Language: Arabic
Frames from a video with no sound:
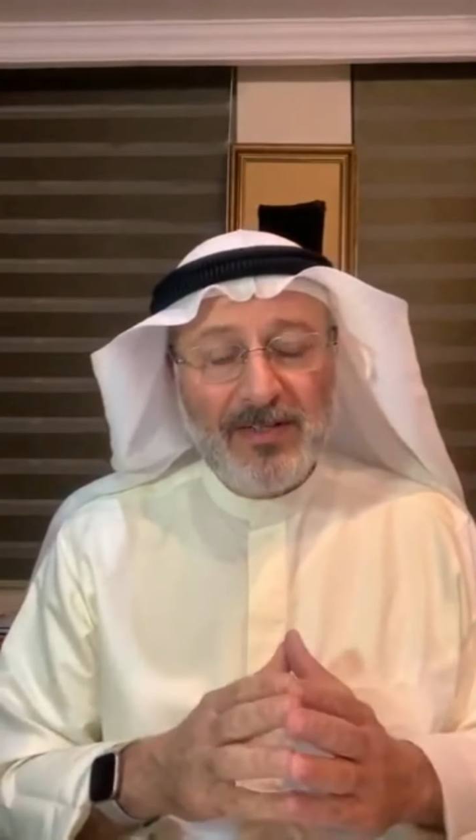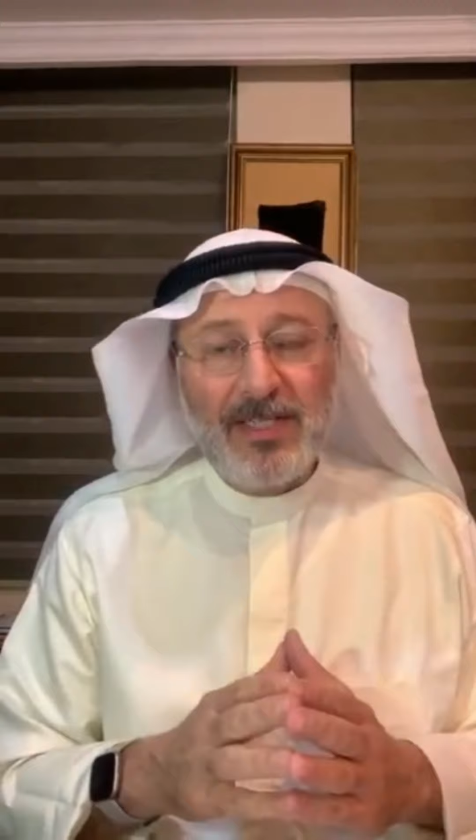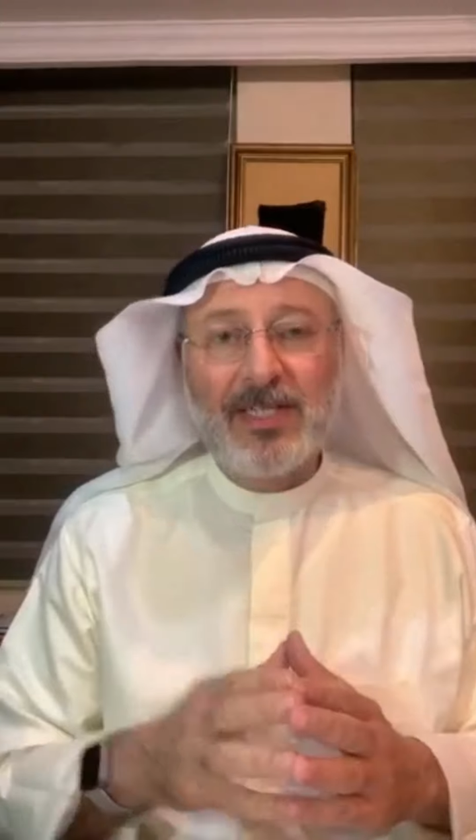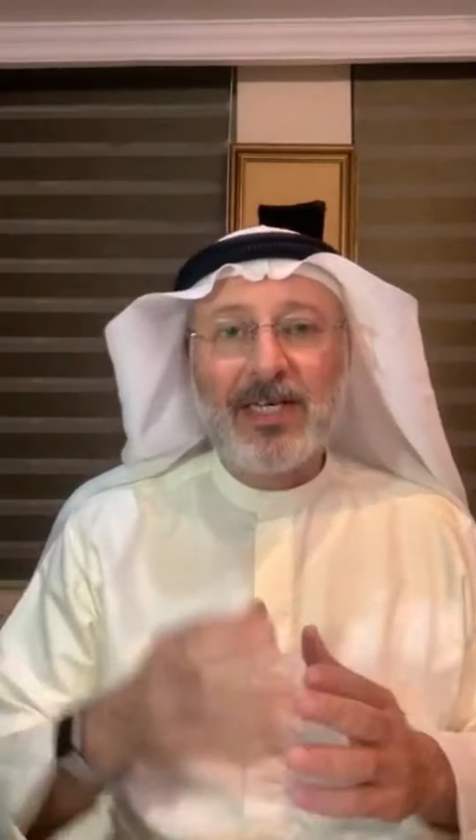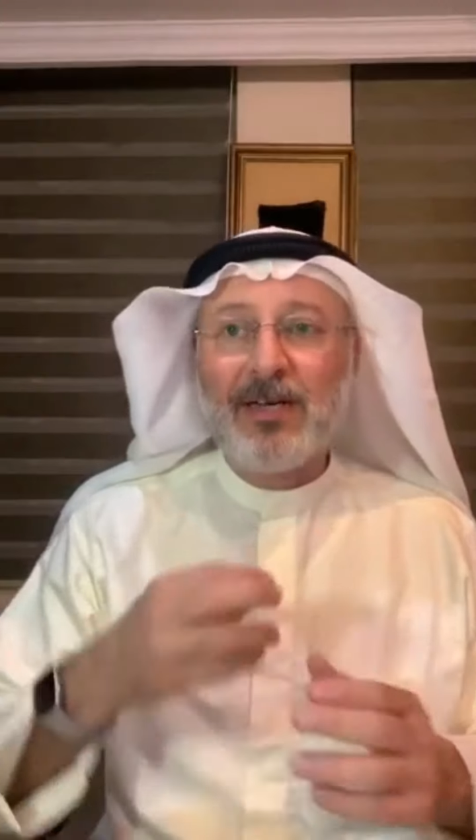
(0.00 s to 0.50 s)

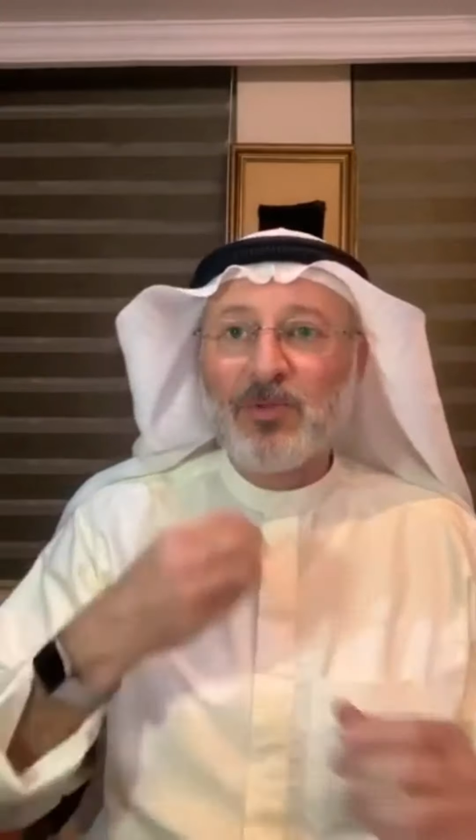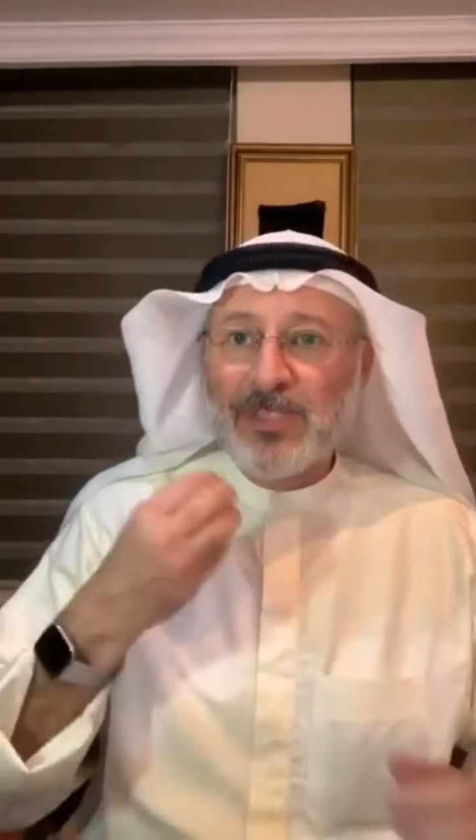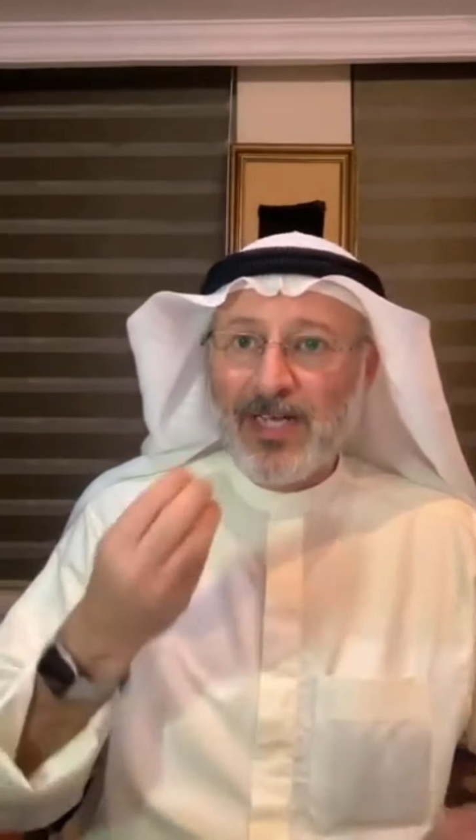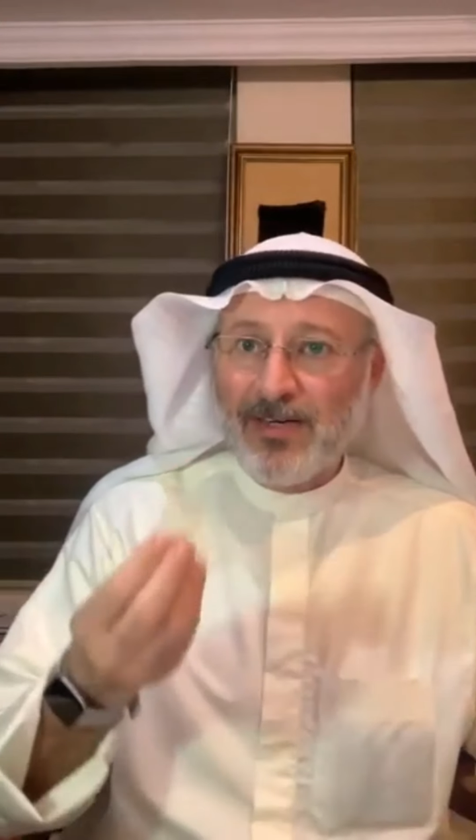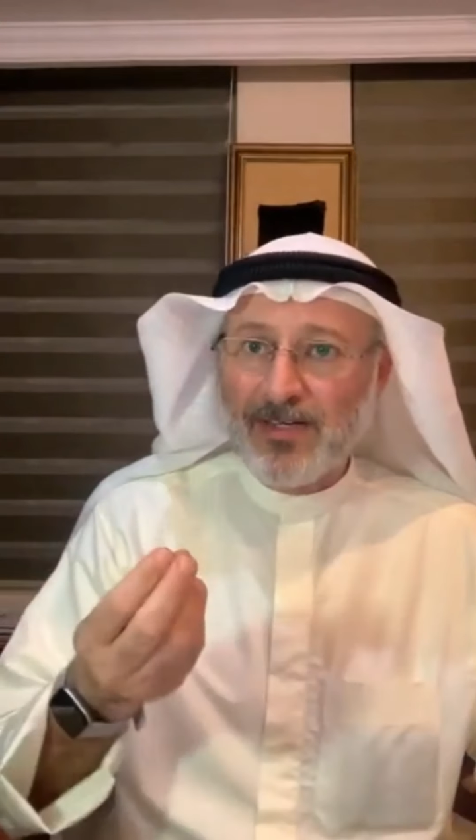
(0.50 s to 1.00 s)
يعني
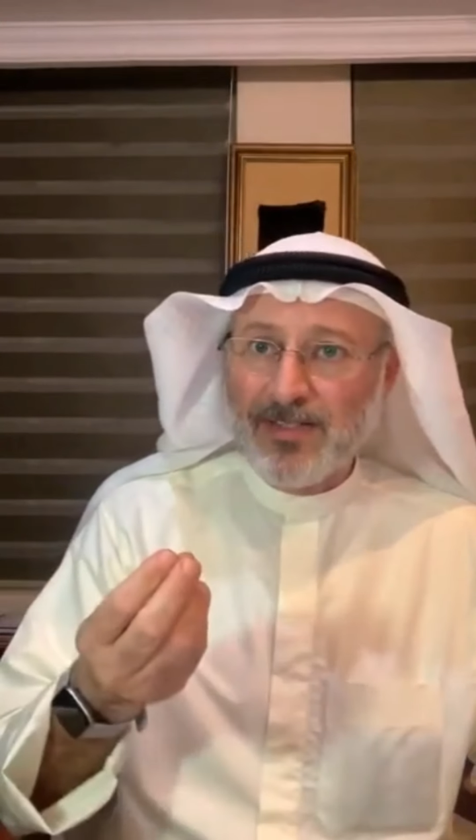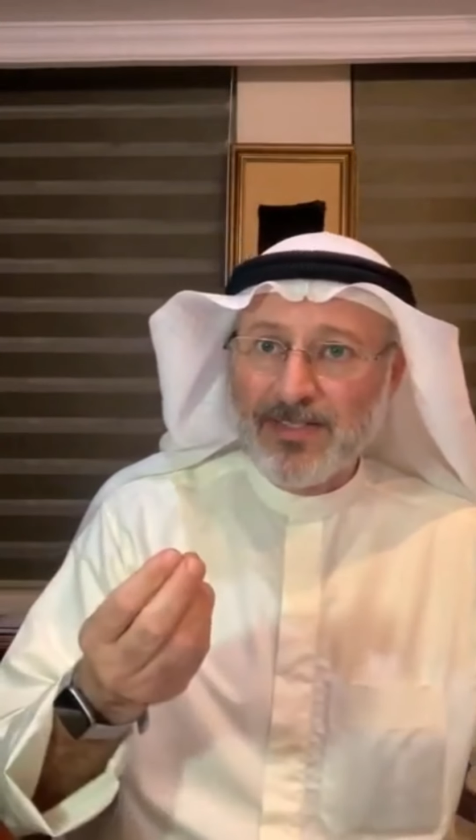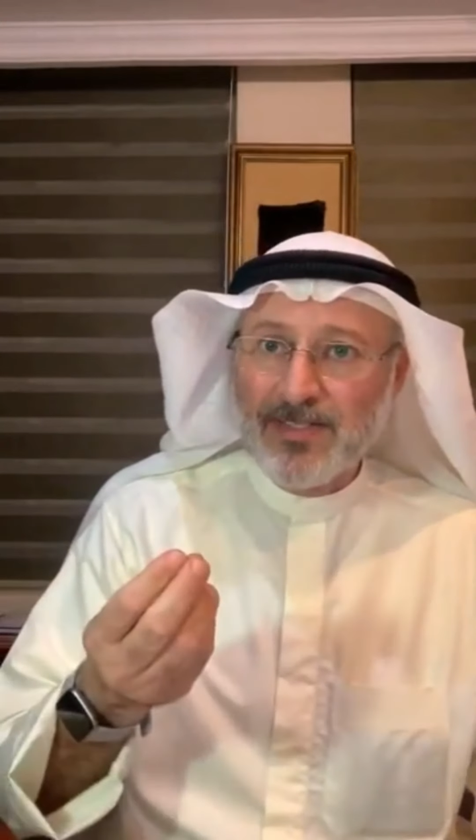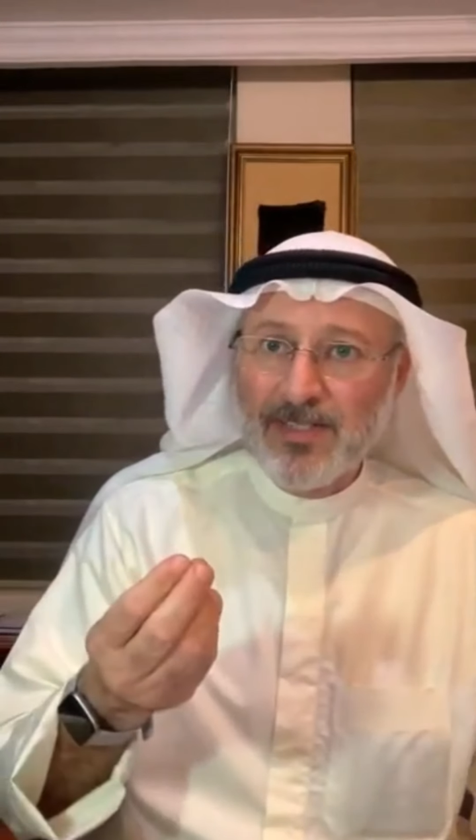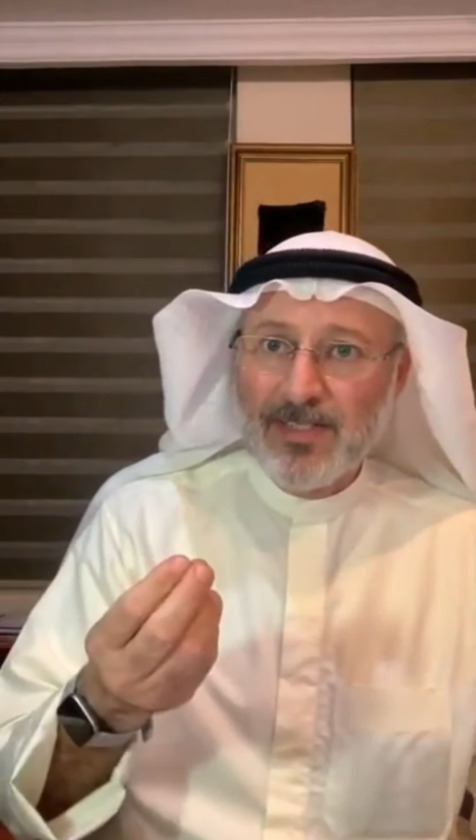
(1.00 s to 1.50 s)
المتحرش